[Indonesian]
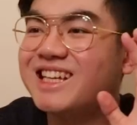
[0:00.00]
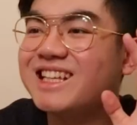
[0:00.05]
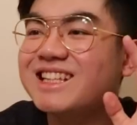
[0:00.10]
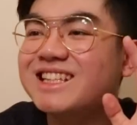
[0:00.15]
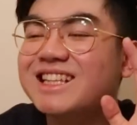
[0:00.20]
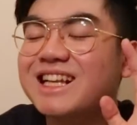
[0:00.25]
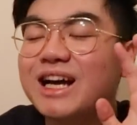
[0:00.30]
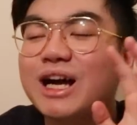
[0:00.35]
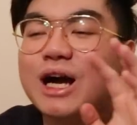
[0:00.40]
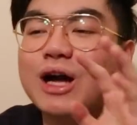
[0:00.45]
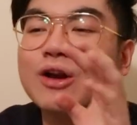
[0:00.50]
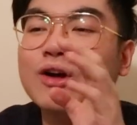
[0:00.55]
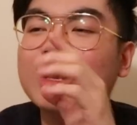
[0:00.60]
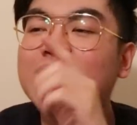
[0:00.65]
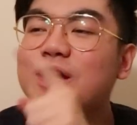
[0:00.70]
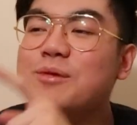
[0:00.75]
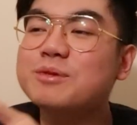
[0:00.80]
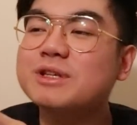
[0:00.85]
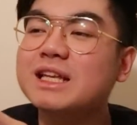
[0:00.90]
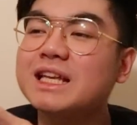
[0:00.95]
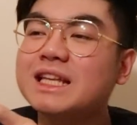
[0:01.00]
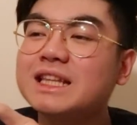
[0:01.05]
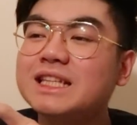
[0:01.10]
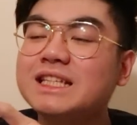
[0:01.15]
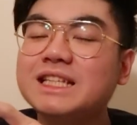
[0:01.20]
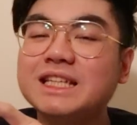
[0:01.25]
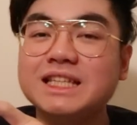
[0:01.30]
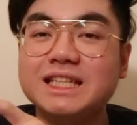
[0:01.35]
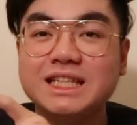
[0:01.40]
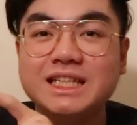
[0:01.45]
Dan ka kalau kalian bisa lihat
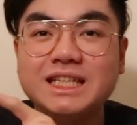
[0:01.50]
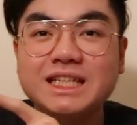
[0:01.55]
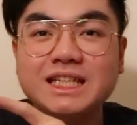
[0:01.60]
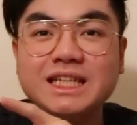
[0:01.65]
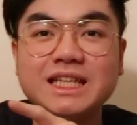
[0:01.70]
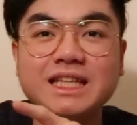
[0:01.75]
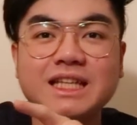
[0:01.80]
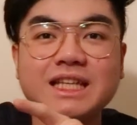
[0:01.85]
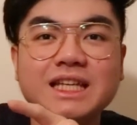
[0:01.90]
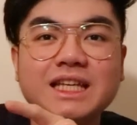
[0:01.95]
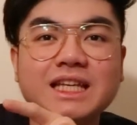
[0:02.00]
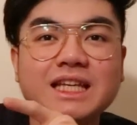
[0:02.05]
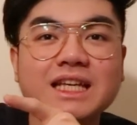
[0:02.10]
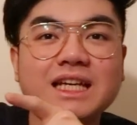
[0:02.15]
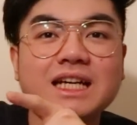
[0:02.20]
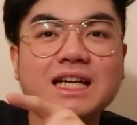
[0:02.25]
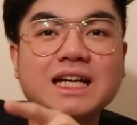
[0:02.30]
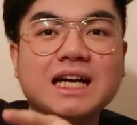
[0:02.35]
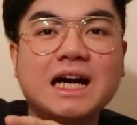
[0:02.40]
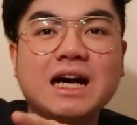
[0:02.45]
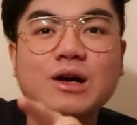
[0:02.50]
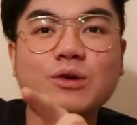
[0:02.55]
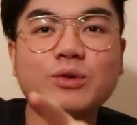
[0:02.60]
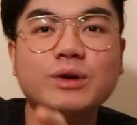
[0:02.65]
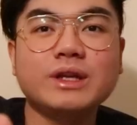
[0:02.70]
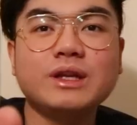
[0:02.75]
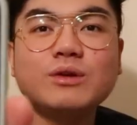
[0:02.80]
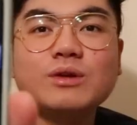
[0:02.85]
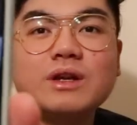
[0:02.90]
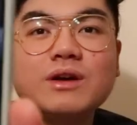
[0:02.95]
di sini, ini
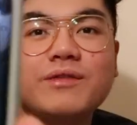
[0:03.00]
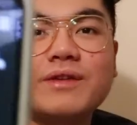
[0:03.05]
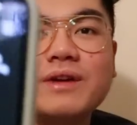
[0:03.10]
aku ini udah